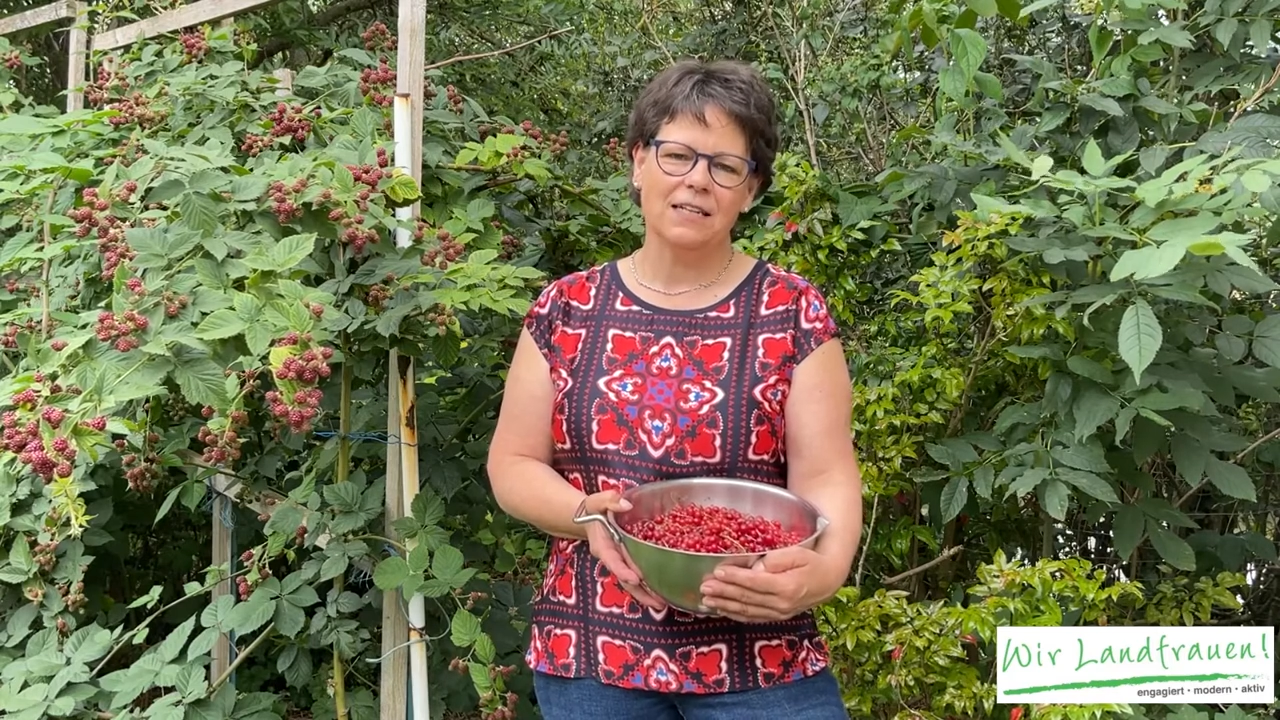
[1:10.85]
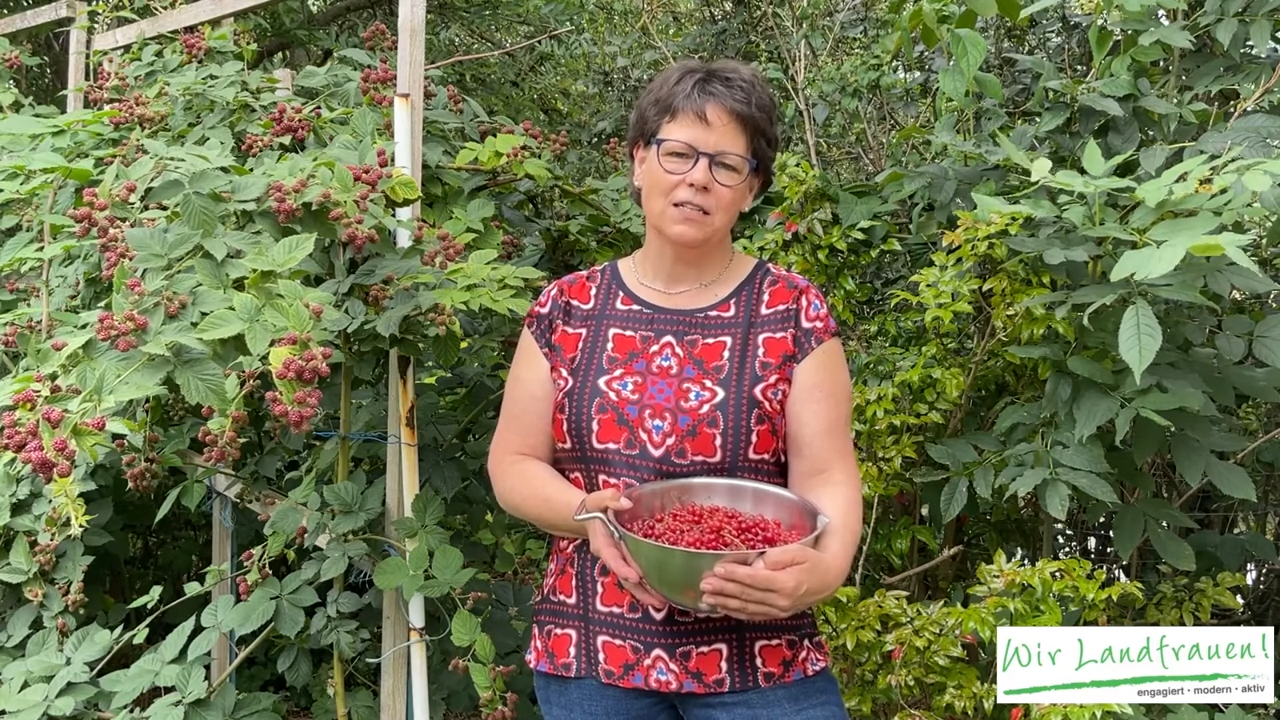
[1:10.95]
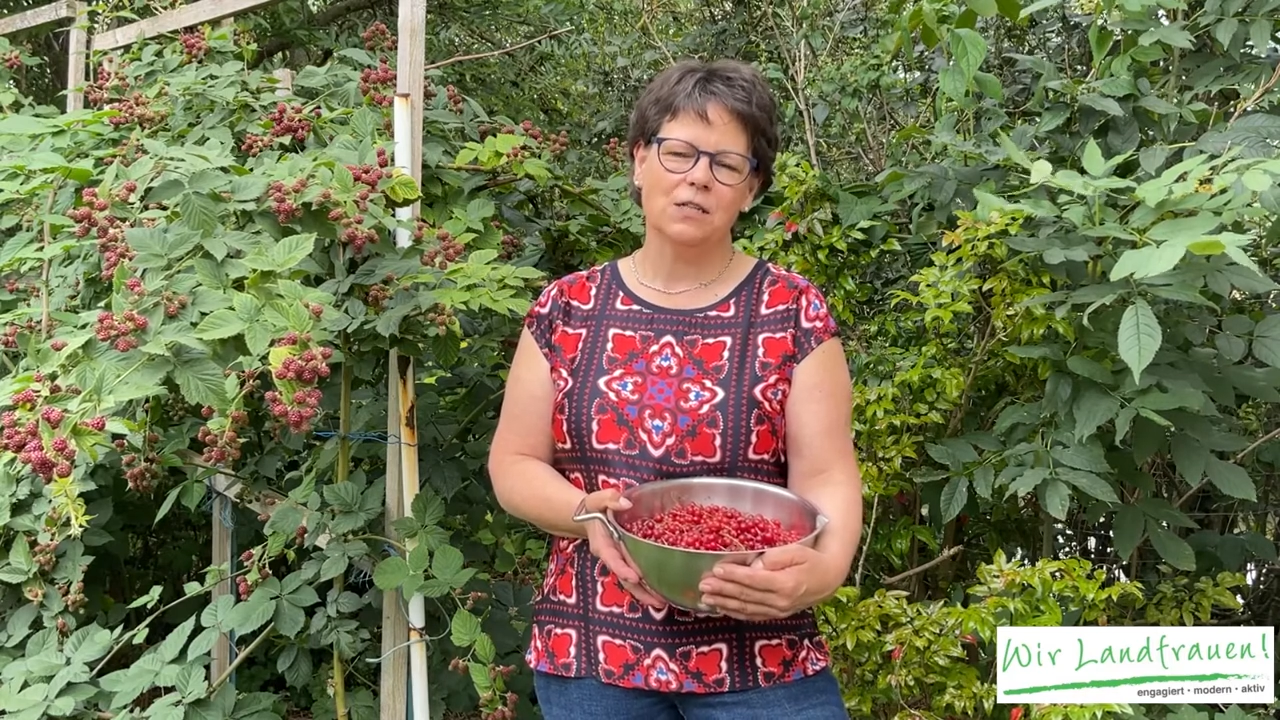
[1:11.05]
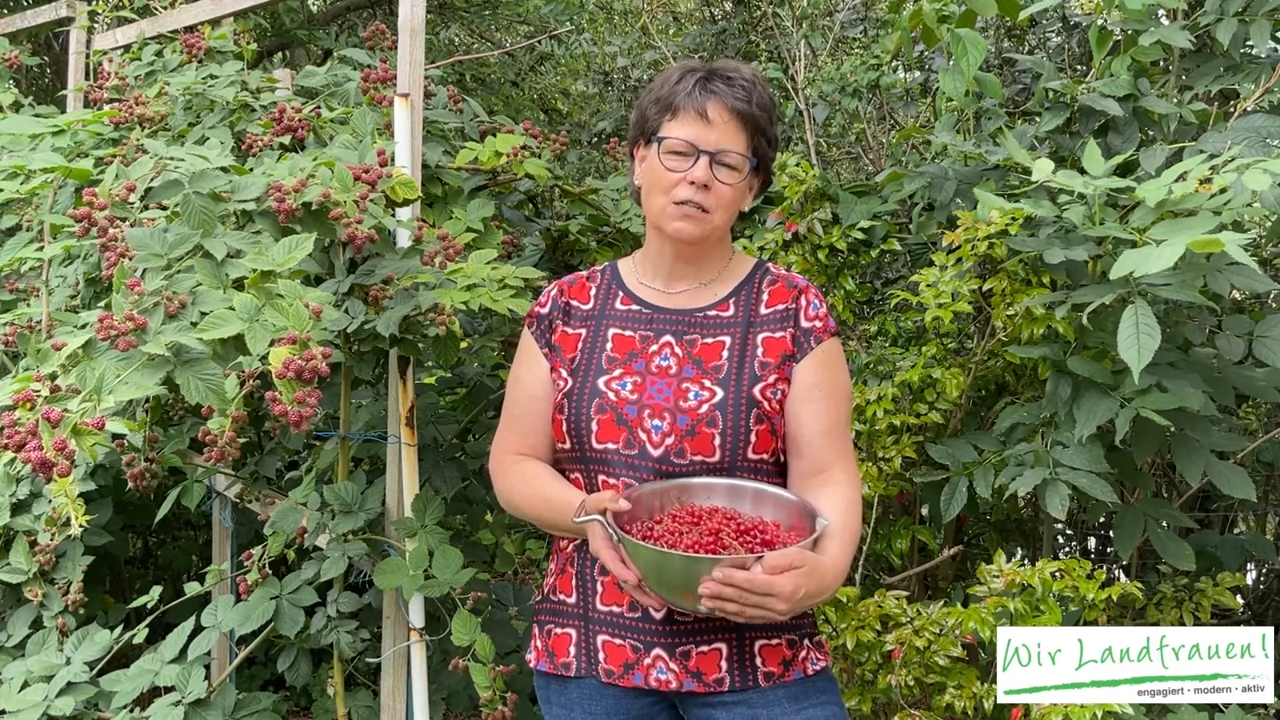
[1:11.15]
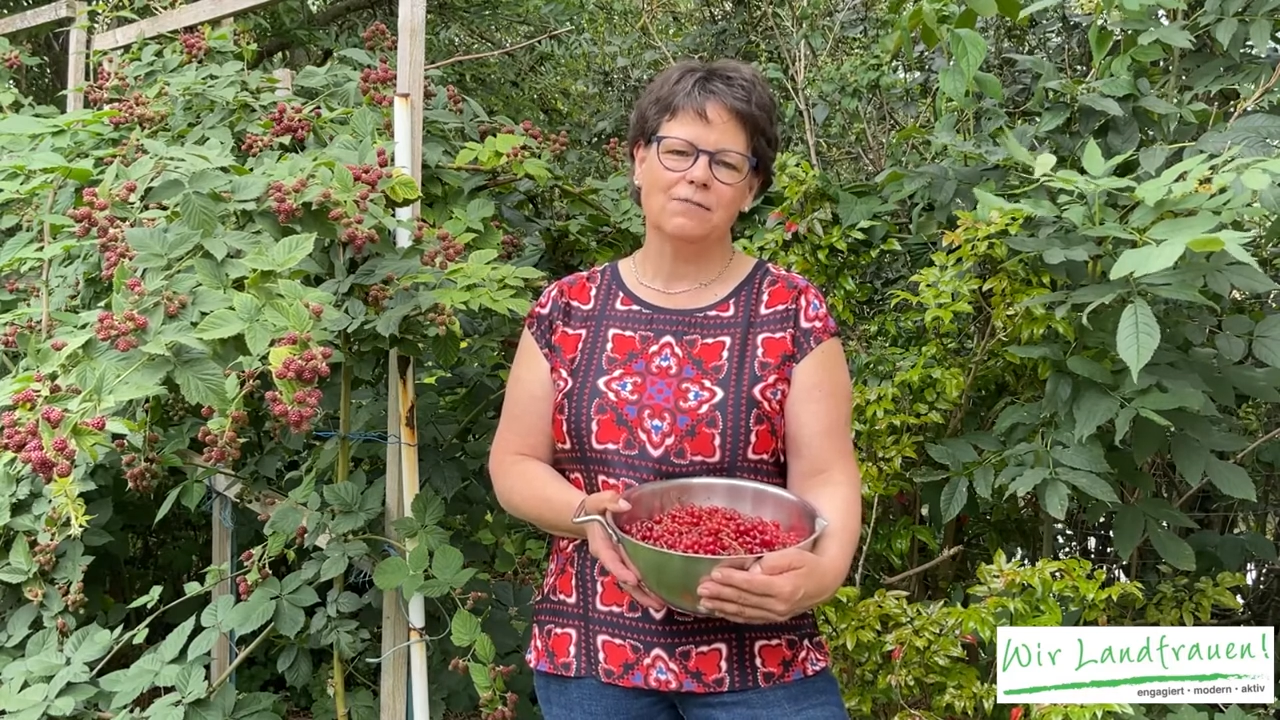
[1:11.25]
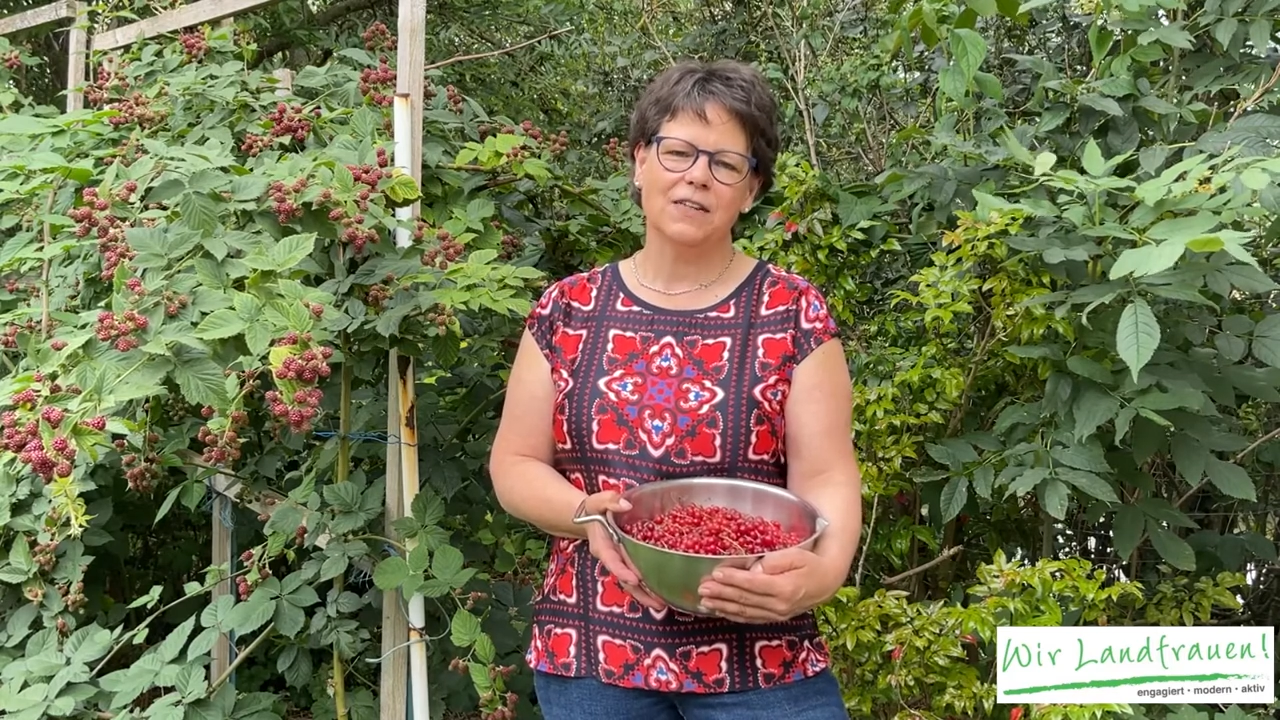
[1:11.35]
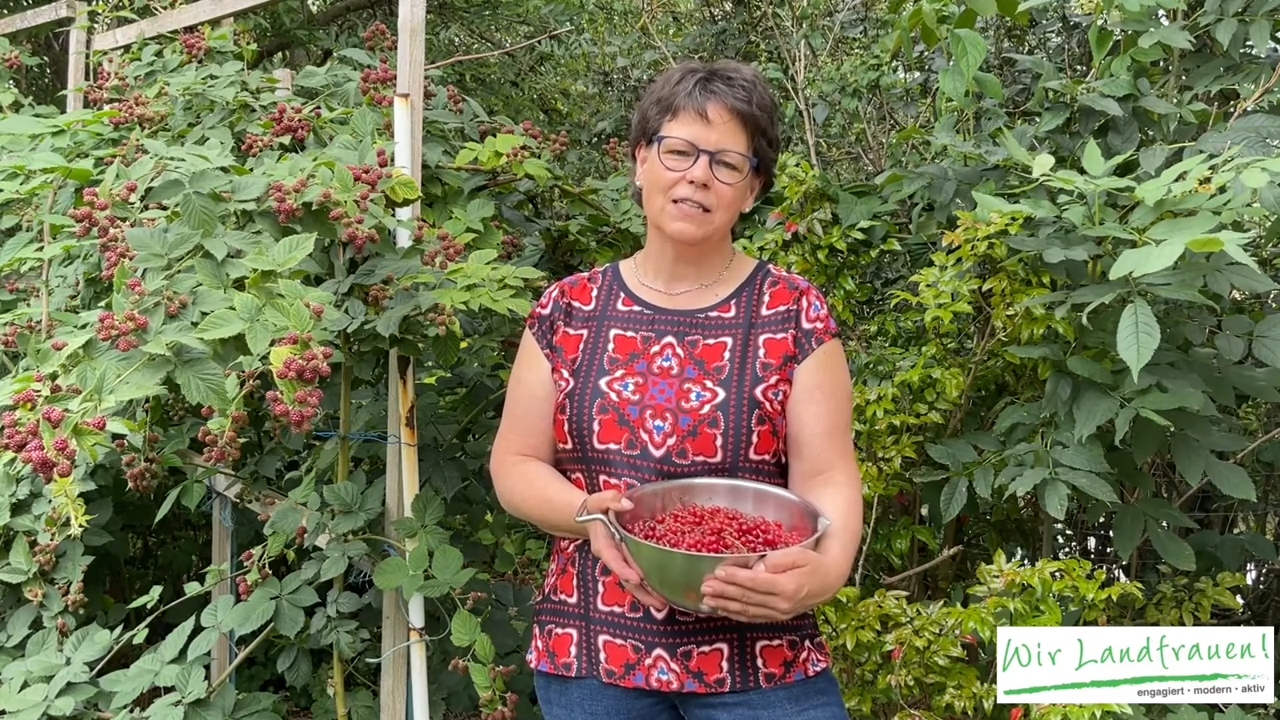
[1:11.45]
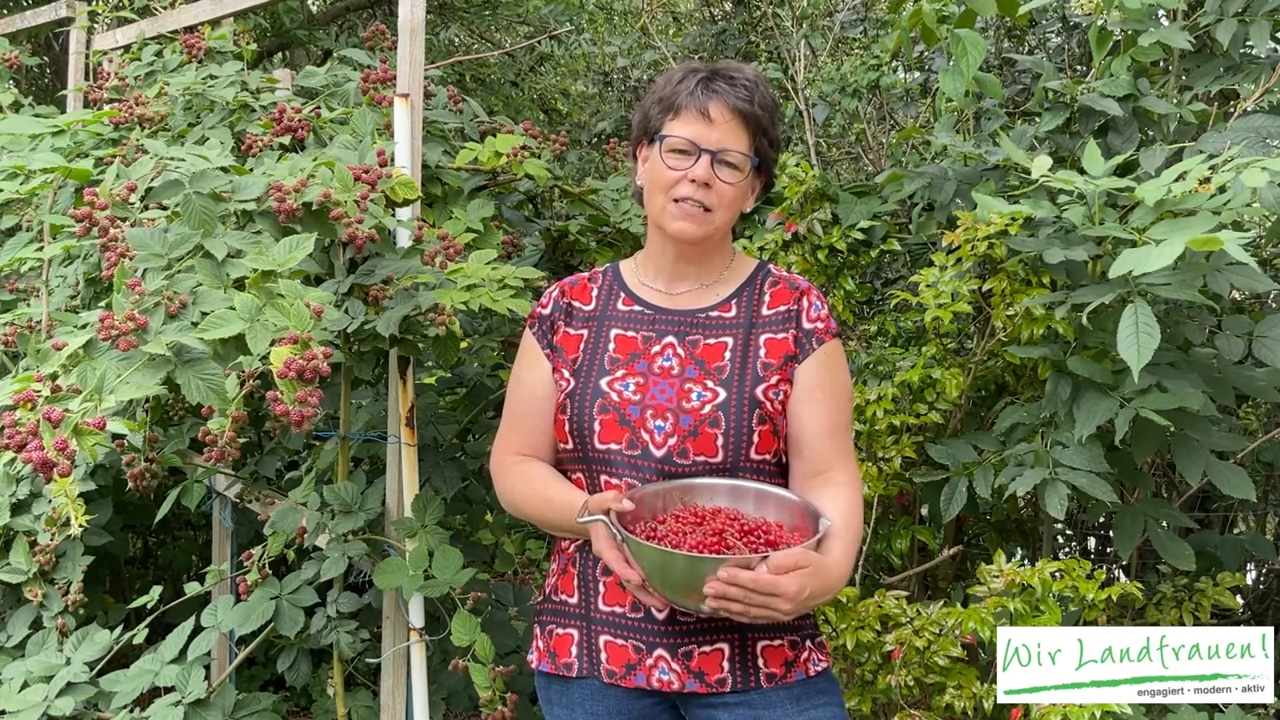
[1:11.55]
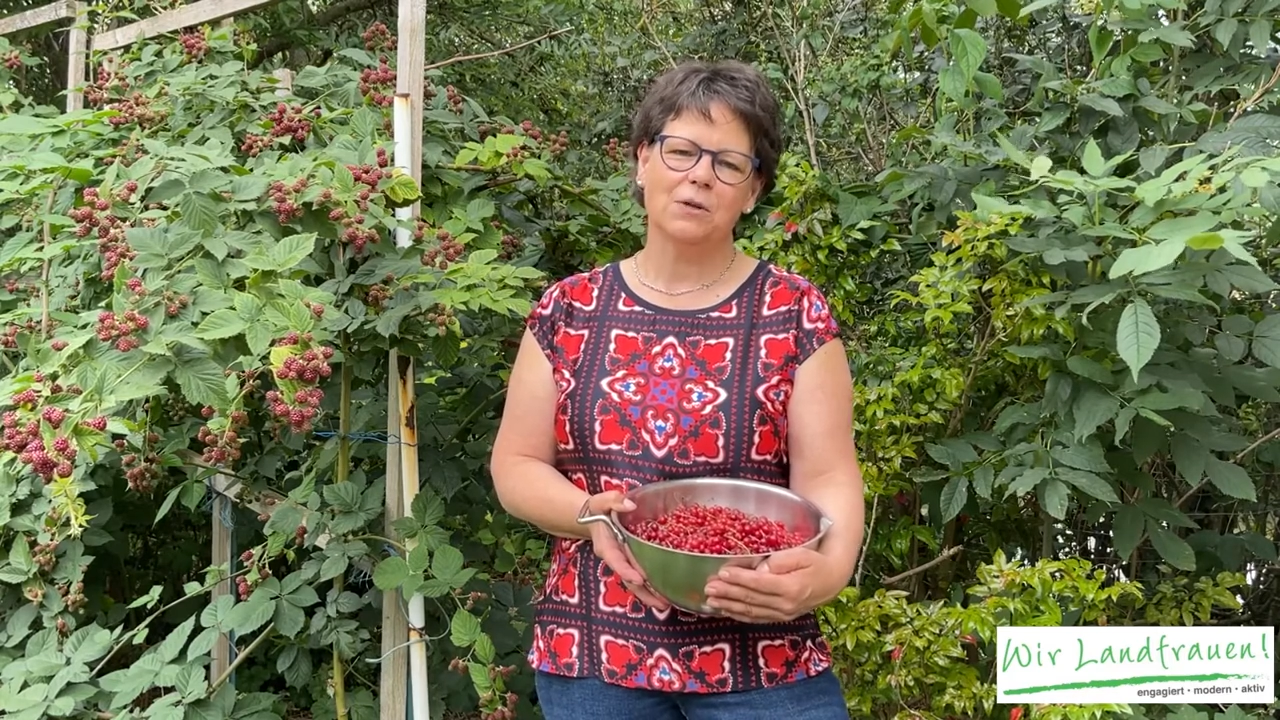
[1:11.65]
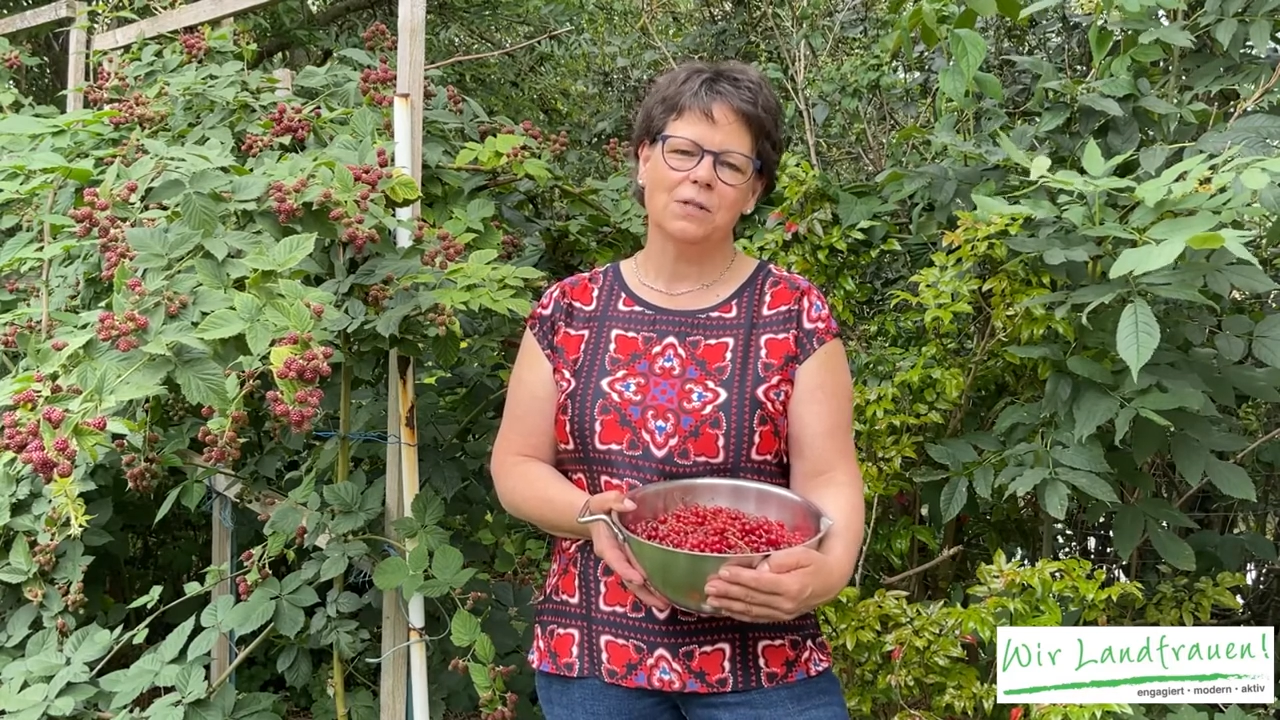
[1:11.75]
dieses
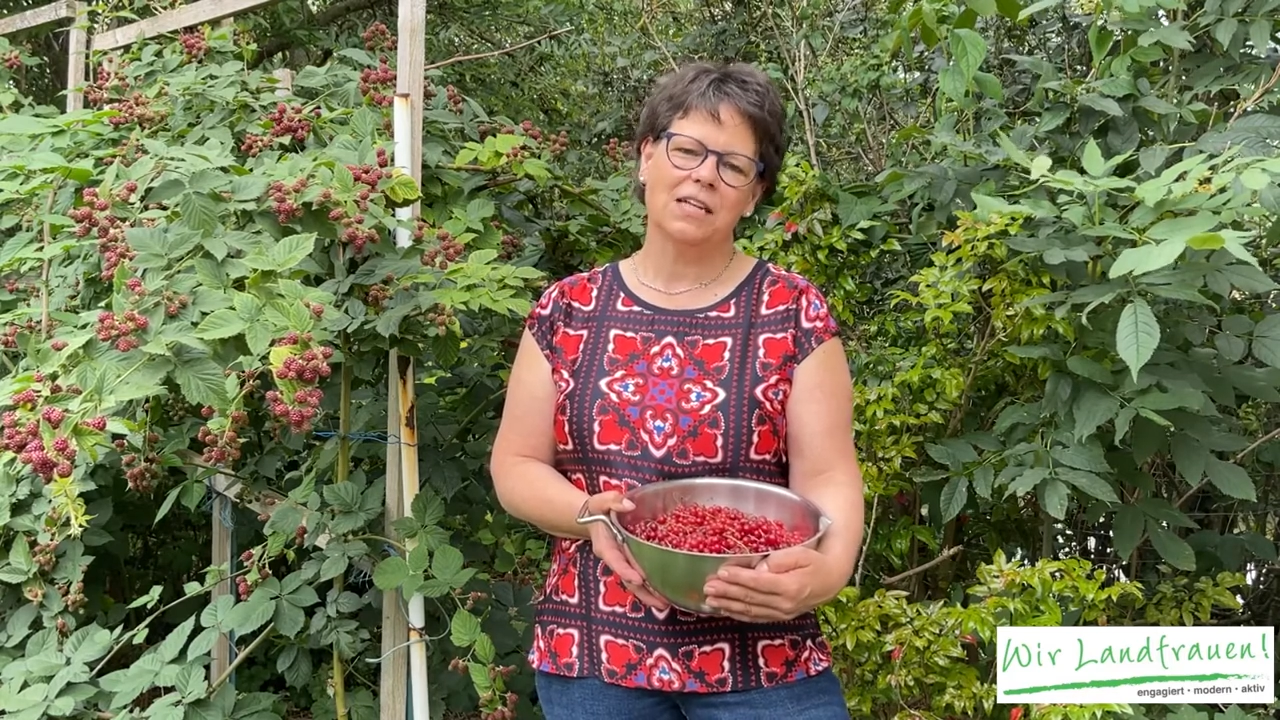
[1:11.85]
Wissen an die